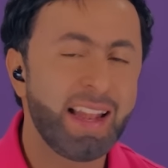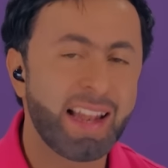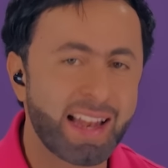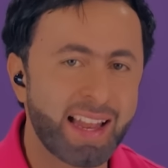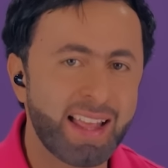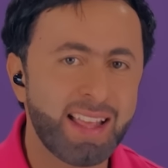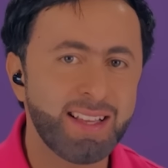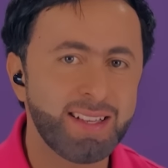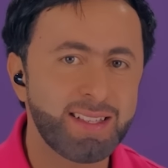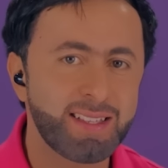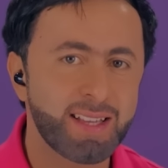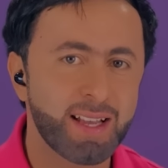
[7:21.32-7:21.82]

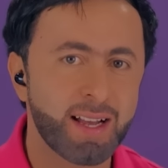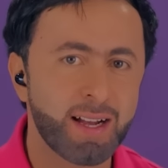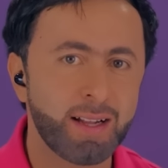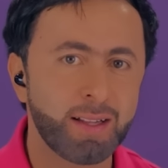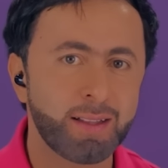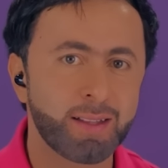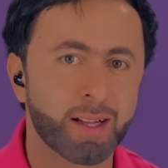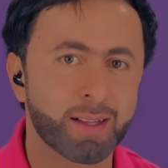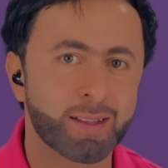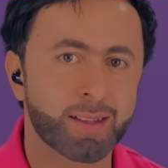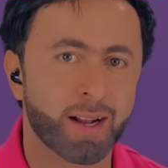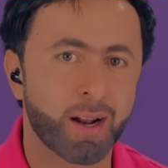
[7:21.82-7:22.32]
ليسا
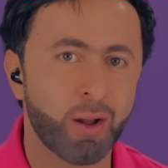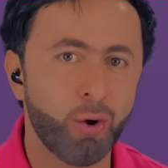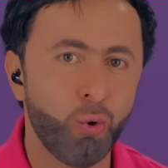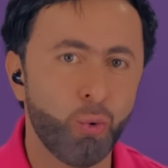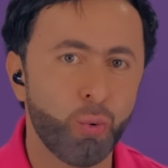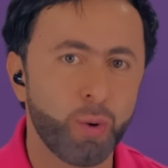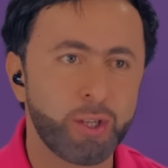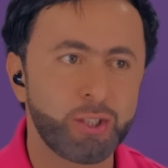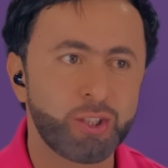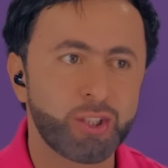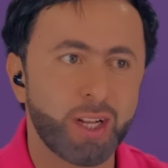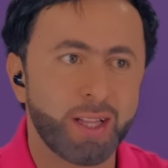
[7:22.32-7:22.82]
بدها
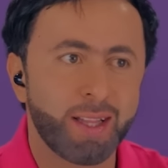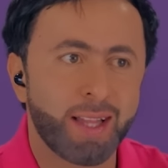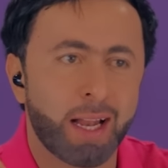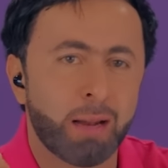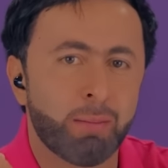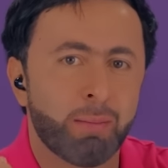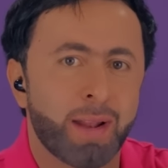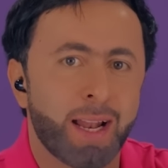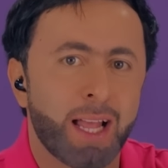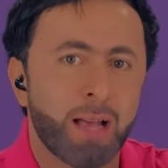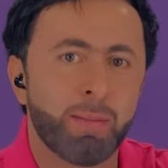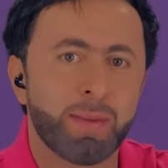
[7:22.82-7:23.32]
تروج
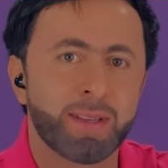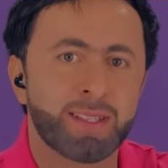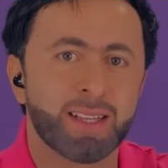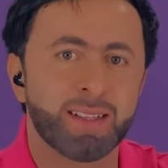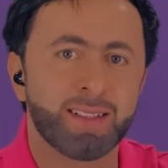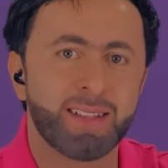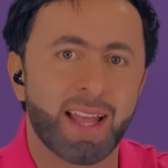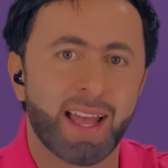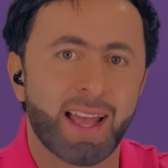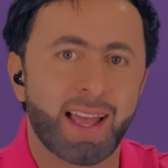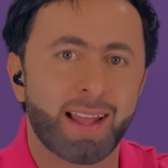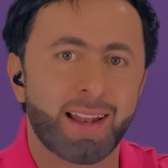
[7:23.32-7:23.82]
للملابس
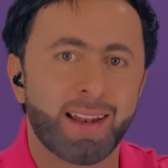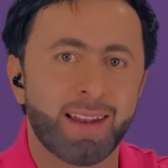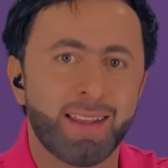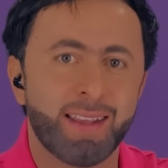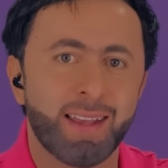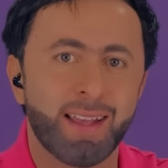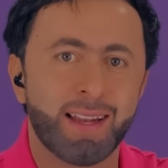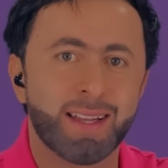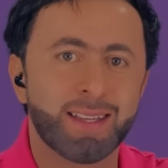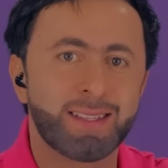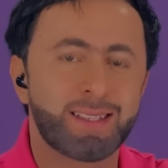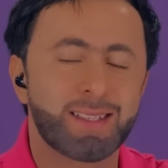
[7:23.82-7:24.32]

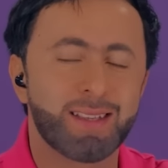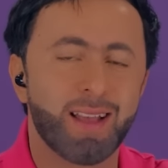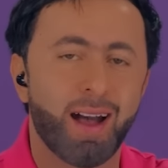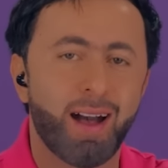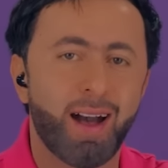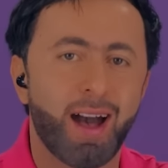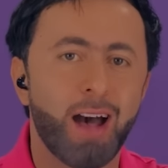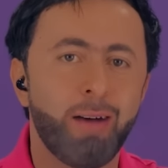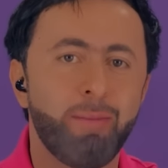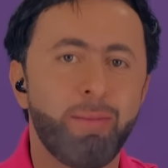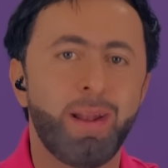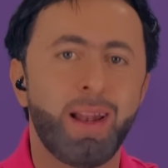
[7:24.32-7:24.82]
الداخليه لسه
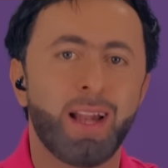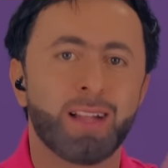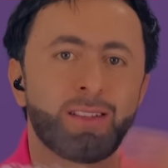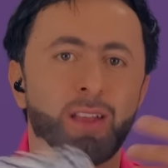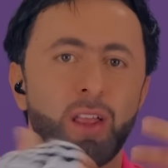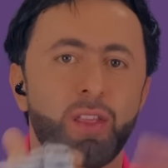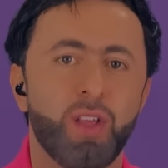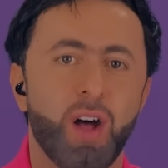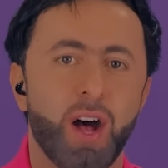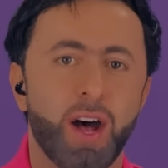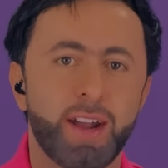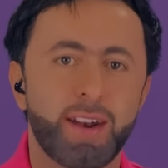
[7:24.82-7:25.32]
قبل لا
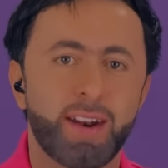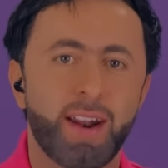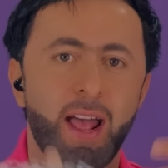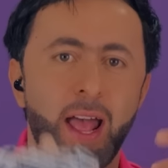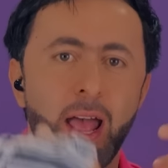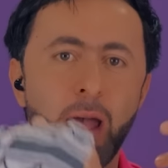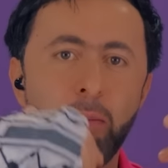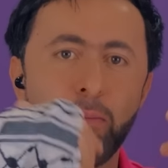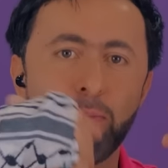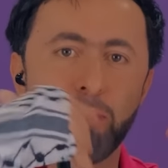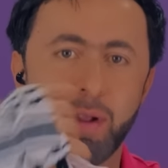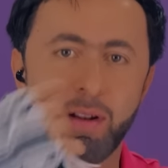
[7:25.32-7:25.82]
تظهر
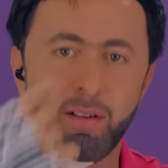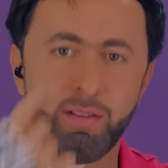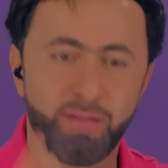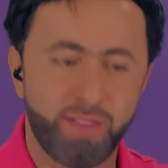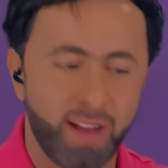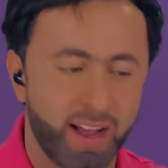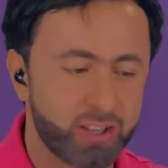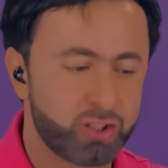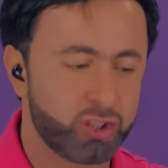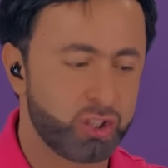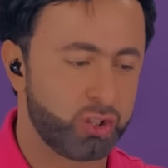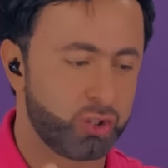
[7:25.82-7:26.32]

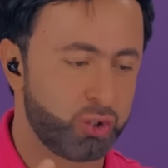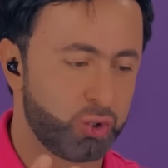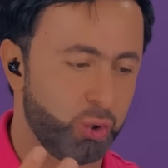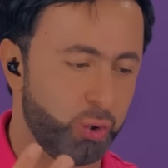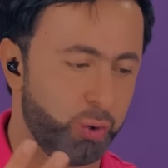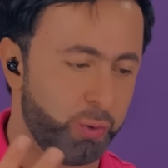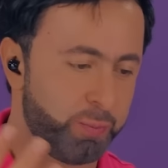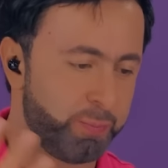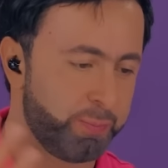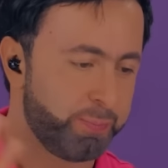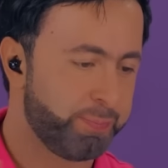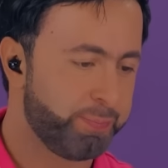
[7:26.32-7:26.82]
بالفاشن شو